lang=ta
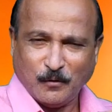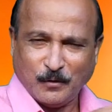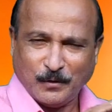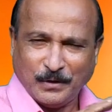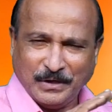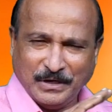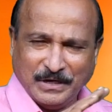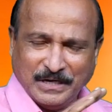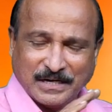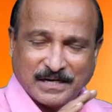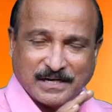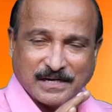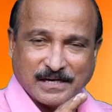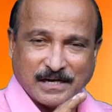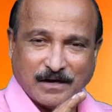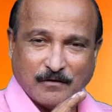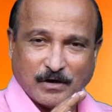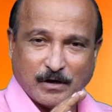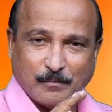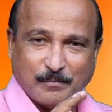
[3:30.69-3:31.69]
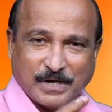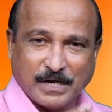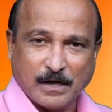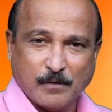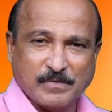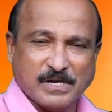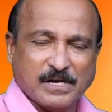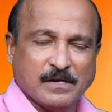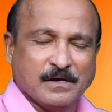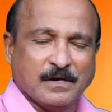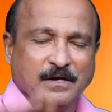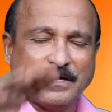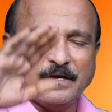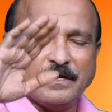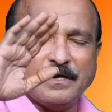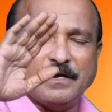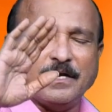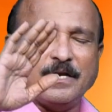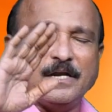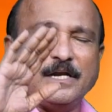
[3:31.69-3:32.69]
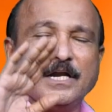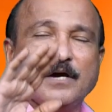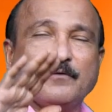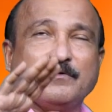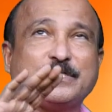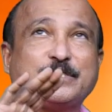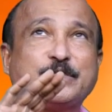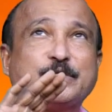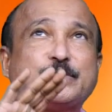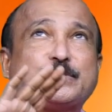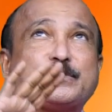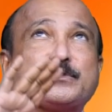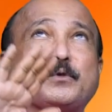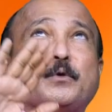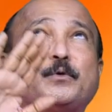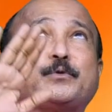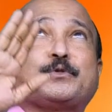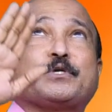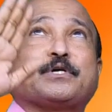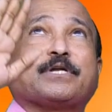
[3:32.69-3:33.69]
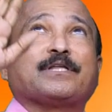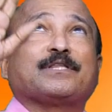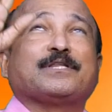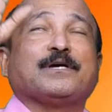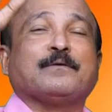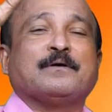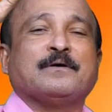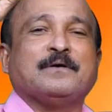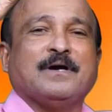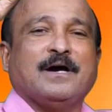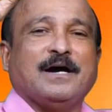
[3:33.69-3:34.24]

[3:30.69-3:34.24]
ஒன்றுக்கு கவலைப்படாமல் எல்லாவற்றையும் ஸ்தோத்திரத்தை